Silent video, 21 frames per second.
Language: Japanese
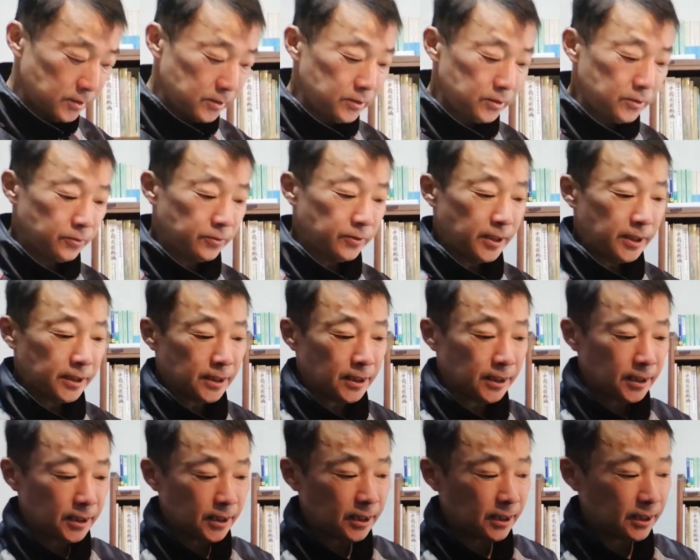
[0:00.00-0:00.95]
その中
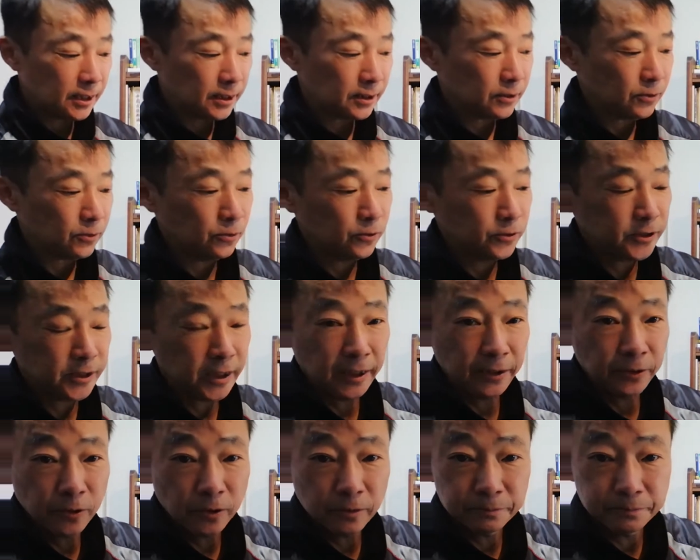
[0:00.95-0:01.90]
からこちら
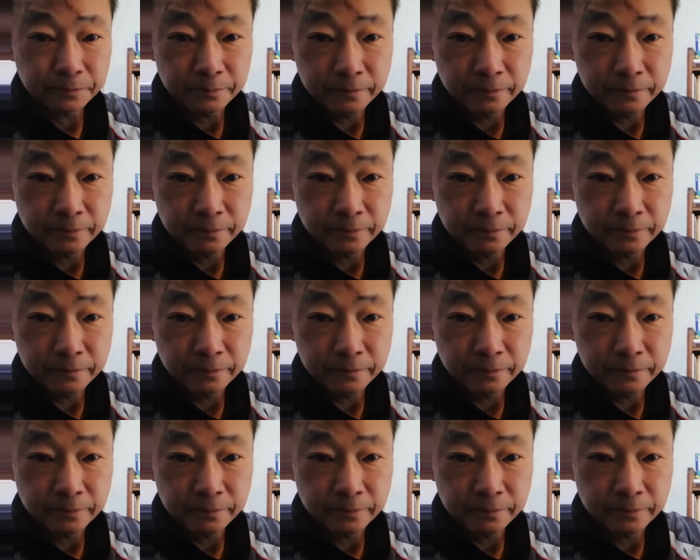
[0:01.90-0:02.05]
の